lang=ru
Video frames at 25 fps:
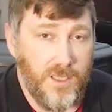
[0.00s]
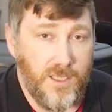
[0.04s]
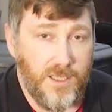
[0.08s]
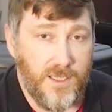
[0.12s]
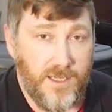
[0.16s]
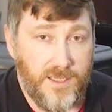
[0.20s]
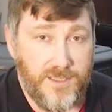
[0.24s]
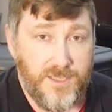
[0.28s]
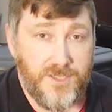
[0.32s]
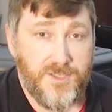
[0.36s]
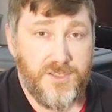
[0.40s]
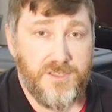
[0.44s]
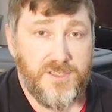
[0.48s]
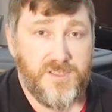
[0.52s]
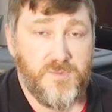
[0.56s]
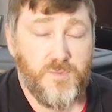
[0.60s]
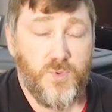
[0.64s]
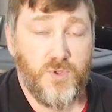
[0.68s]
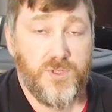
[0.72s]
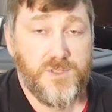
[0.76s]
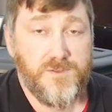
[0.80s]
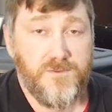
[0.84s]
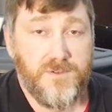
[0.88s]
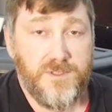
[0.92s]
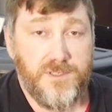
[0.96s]
Конечно,
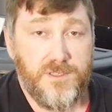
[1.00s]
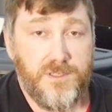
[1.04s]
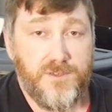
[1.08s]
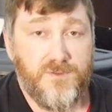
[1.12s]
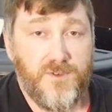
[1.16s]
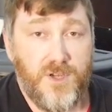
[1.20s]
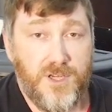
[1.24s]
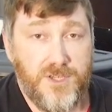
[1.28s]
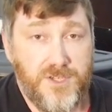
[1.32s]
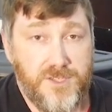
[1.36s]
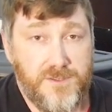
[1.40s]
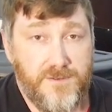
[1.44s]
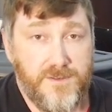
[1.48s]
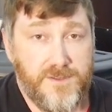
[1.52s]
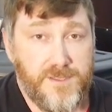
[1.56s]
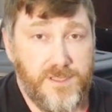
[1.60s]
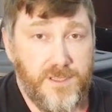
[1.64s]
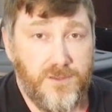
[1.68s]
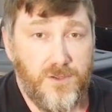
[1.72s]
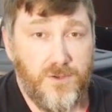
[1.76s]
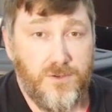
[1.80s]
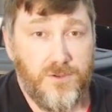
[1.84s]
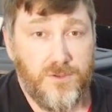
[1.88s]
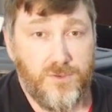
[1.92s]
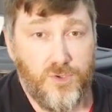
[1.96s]
использование в качестве
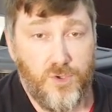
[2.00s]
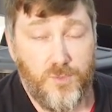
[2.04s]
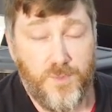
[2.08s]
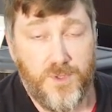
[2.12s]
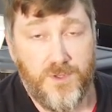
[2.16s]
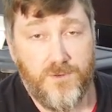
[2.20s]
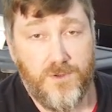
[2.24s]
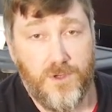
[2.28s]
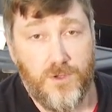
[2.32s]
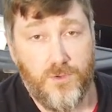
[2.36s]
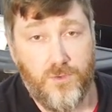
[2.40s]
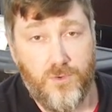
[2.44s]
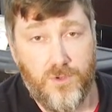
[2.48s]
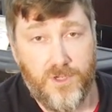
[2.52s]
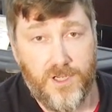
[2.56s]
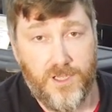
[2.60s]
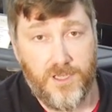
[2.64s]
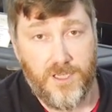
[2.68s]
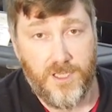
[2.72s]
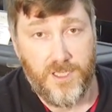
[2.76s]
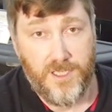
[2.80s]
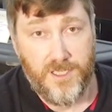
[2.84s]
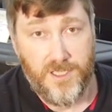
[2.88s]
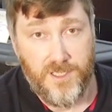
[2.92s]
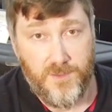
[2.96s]
основного топлива
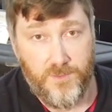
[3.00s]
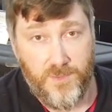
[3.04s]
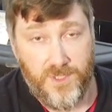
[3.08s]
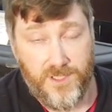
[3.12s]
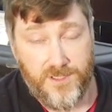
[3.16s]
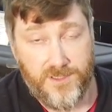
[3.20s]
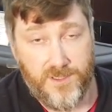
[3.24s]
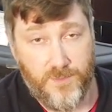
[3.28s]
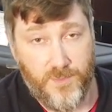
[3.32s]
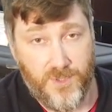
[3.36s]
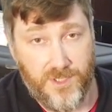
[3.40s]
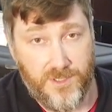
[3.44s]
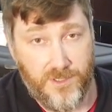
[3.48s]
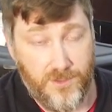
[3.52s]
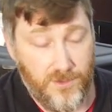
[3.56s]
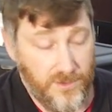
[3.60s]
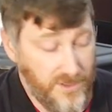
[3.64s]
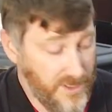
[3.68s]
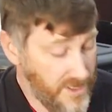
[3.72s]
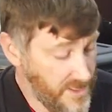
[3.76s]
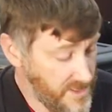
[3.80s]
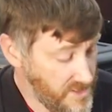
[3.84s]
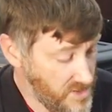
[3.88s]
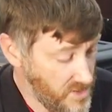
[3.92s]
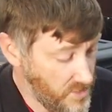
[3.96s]
угля имеет
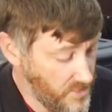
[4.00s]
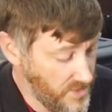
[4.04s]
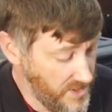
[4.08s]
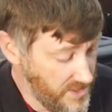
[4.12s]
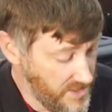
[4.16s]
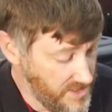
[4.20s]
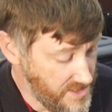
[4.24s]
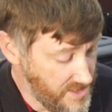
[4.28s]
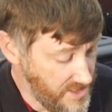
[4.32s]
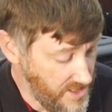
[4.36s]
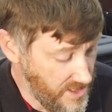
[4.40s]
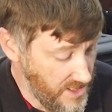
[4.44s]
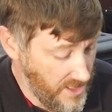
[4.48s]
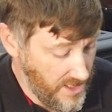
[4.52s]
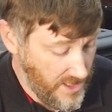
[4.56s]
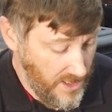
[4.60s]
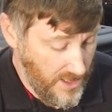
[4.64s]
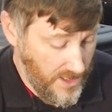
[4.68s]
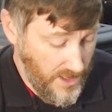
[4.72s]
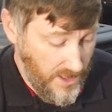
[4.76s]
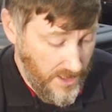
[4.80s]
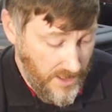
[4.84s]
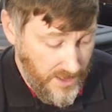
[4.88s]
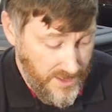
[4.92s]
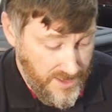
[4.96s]
определенные особенности.
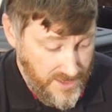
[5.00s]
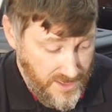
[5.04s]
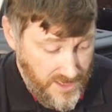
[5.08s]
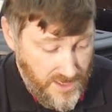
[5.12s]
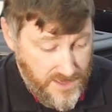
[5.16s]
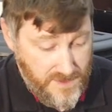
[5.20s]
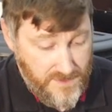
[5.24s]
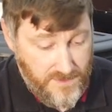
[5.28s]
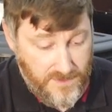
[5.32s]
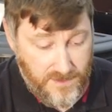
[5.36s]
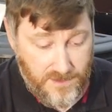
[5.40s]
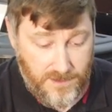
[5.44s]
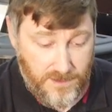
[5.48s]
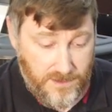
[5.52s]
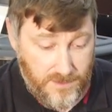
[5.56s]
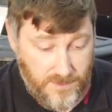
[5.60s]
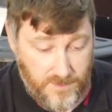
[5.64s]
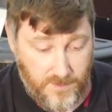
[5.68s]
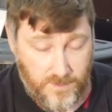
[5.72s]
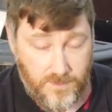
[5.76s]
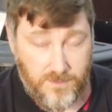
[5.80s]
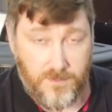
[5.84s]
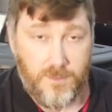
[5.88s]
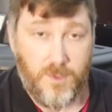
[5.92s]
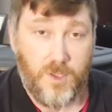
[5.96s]
Естественно,
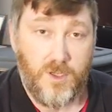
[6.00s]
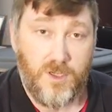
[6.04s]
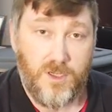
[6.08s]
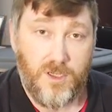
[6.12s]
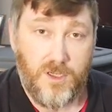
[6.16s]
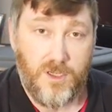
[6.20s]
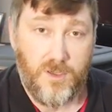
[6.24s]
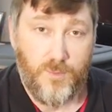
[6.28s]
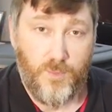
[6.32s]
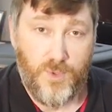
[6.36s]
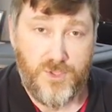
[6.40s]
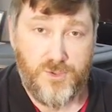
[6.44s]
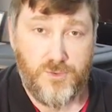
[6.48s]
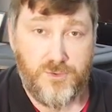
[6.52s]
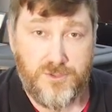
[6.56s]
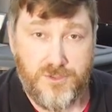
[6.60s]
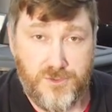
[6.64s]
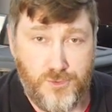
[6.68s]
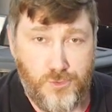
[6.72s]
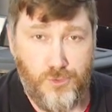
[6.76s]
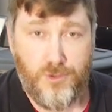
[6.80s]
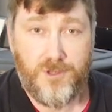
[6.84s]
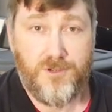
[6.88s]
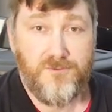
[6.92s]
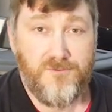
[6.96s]
по сути,
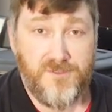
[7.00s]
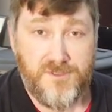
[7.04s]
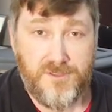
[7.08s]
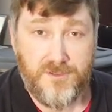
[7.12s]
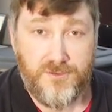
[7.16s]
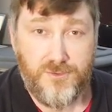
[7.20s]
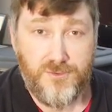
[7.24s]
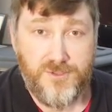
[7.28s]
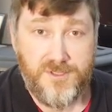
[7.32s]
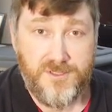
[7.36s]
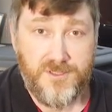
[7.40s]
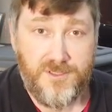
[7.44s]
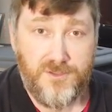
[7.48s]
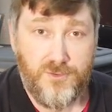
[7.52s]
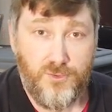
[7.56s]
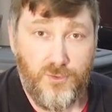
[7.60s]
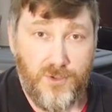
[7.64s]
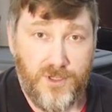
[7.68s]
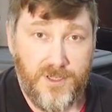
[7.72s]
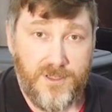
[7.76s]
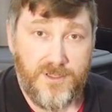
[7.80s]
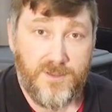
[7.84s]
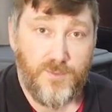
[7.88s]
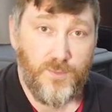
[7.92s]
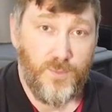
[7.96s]
сколько вы загрузили
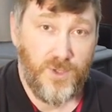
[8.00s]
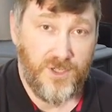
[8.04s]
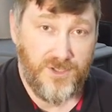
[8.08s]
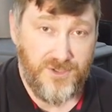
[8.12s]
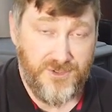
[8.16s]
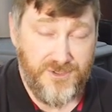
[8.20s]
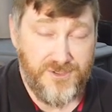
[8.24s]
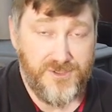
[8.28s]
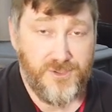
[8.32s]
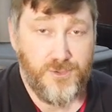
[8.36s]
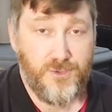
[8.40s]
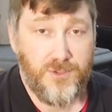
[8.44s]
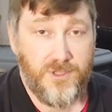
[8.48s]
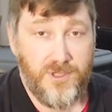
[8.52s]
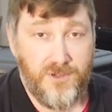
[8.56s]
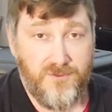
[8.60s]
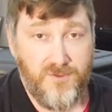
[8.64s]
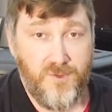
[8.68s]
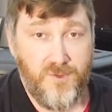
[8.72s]
угля, почти столько вы